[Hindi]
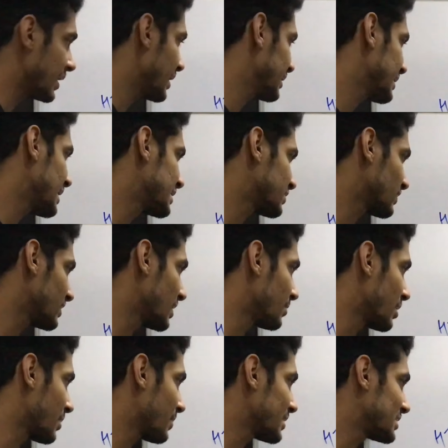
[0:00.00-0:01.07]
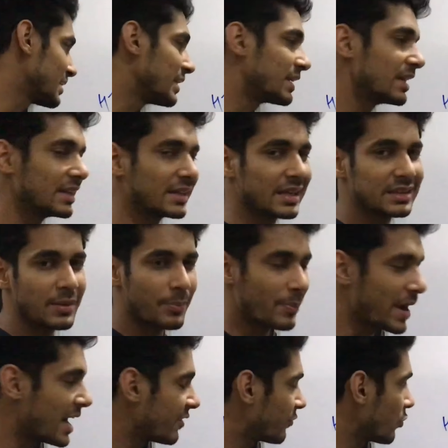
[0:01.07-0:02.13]
हैं दैट्स वाई हमारे पास ये निकल के आता है
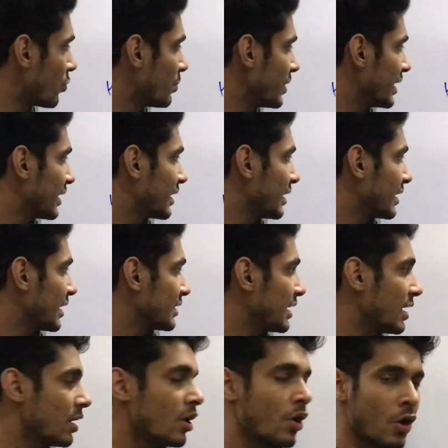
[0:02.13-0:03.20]
बैंड फॉर्म में निकल के आता है